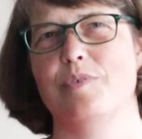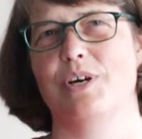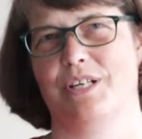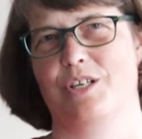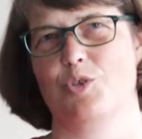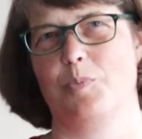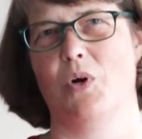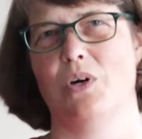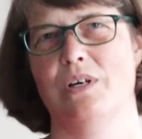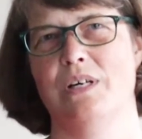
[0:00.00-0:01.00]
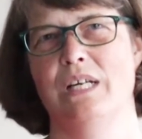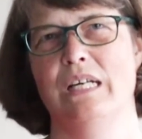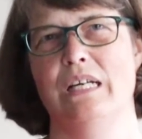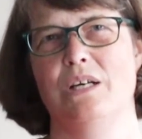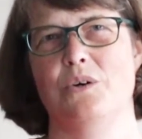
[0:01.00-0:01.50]
Worte gesprochen
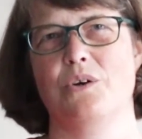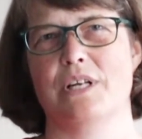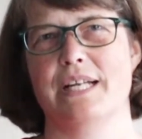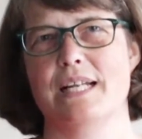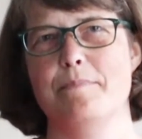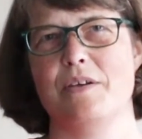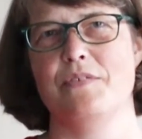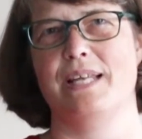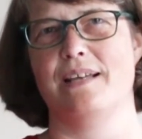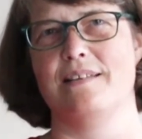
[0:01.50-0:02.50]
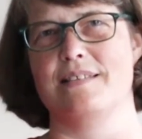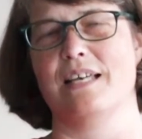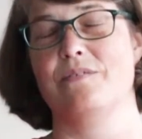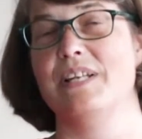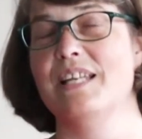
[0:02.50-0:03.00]
und Gott hat immer wieder
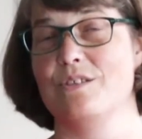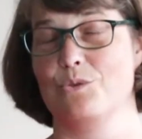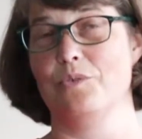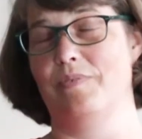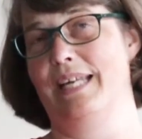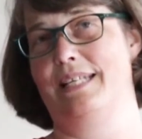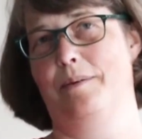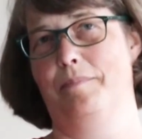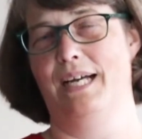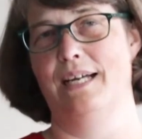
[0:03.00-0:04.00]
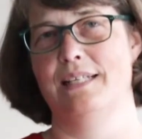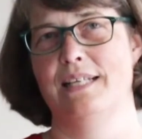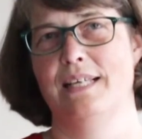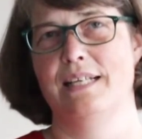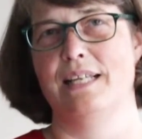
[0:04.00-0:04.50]
gesagt, wenn ihr so weitermacht,
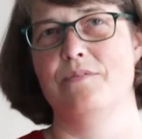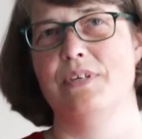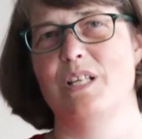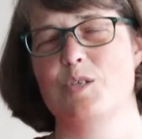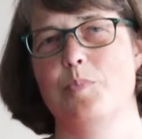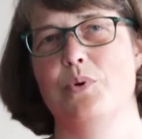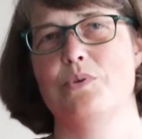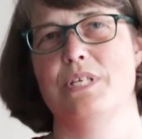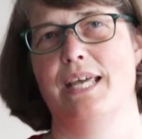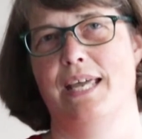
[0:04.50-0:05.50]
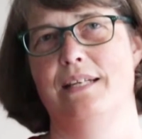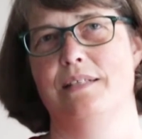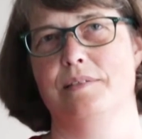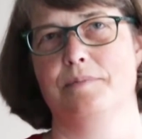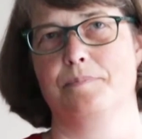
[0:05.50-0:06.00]
dann wird das Böse
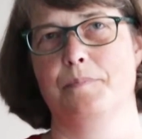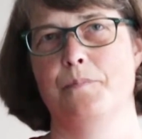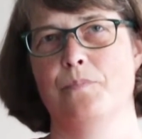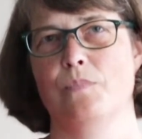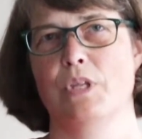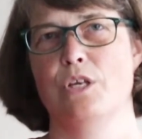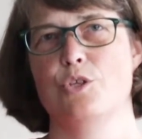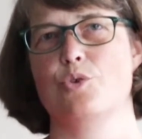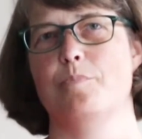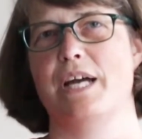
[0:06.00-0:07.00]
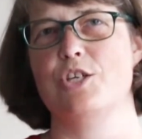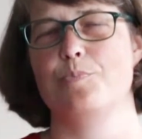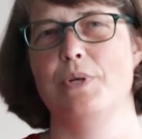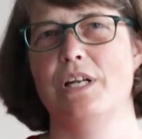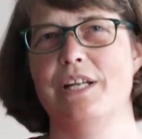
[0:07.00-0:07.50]
enden. Zum
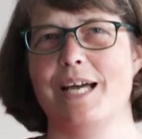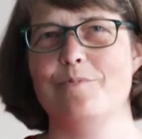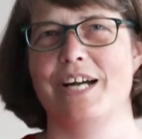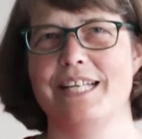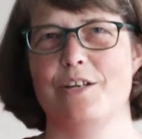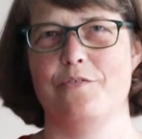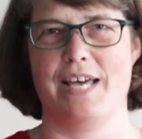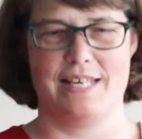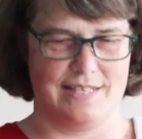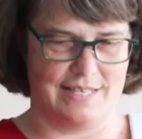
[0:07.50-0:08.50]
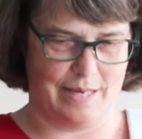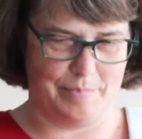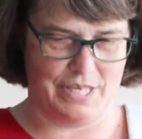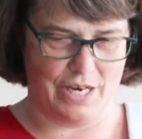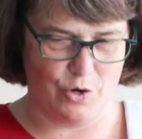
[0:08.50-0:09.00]
Beispiel in einem weiteren Vers, das
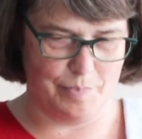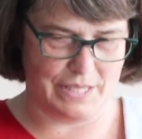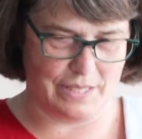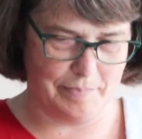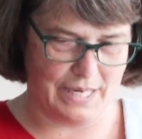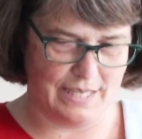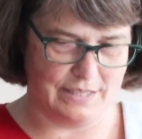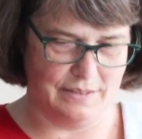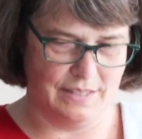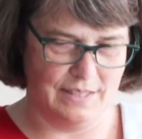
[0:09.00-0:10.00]
habe ich ja auch mitgebracht,